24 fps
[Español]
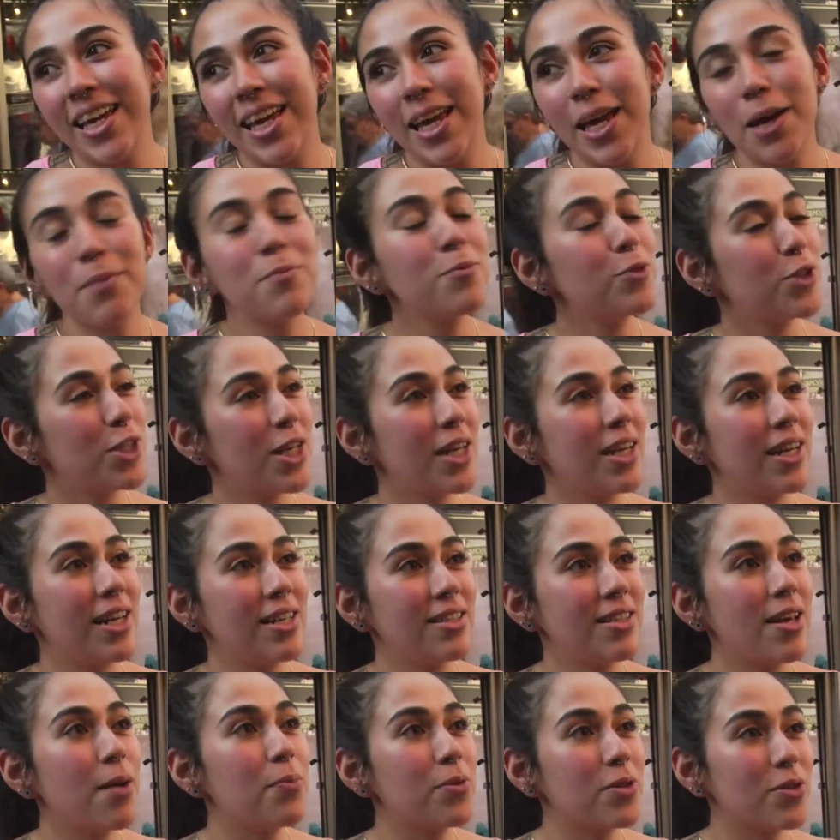que muchas
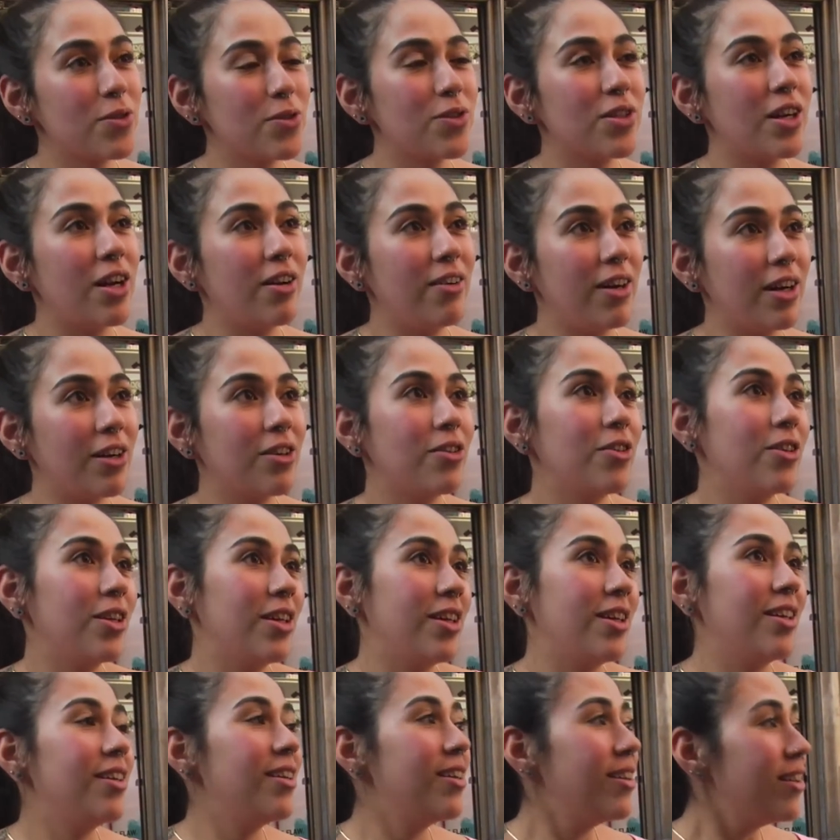gracias por su trabajo
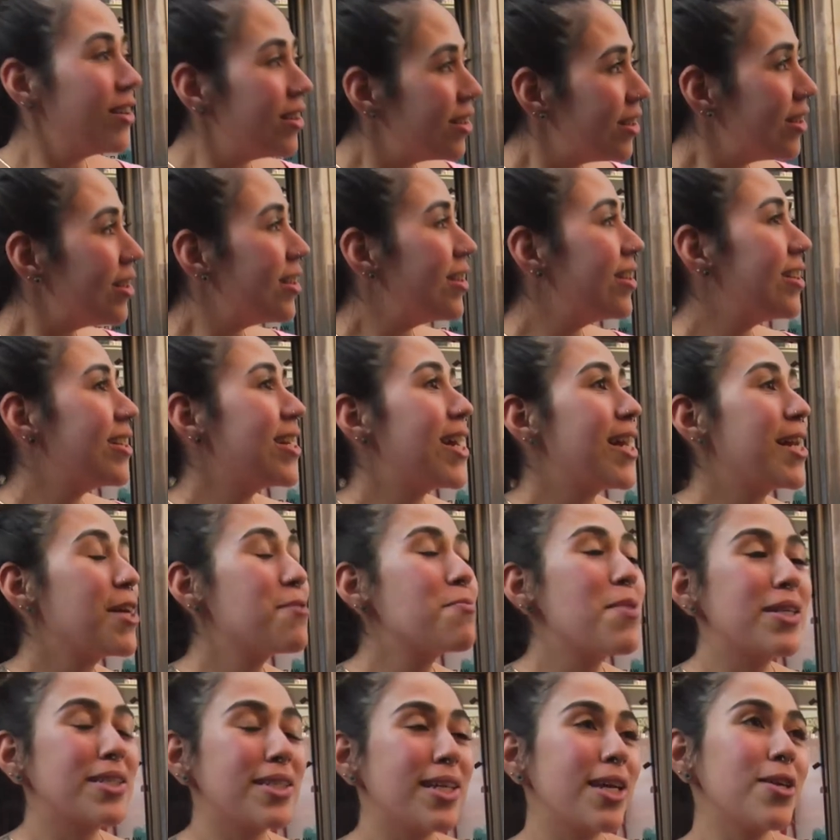y,
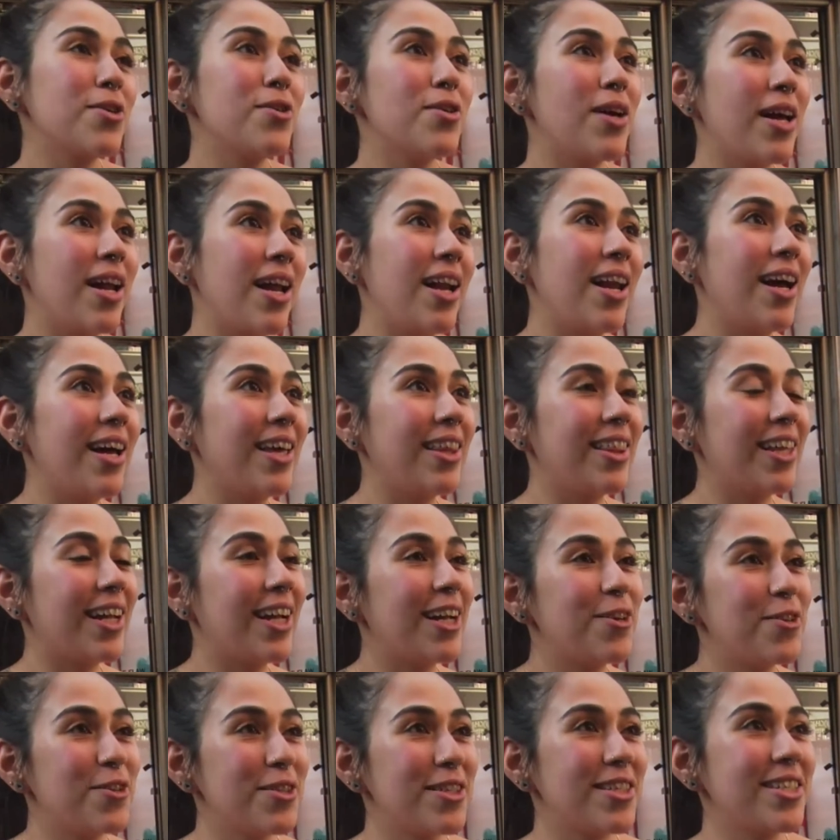animarse a ayudar a la gente que
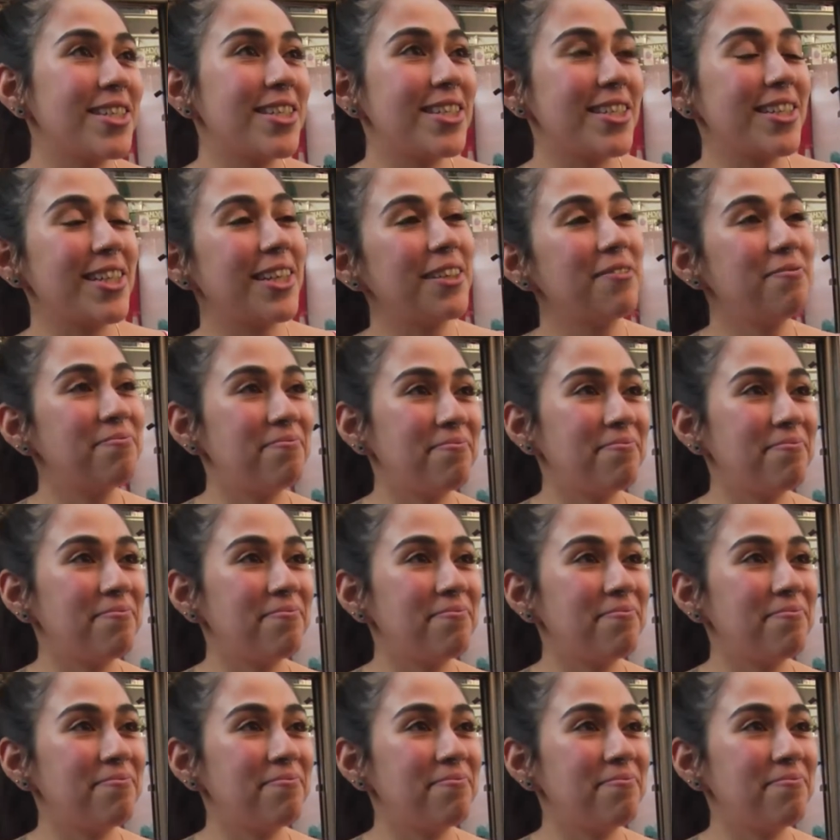lo necesita.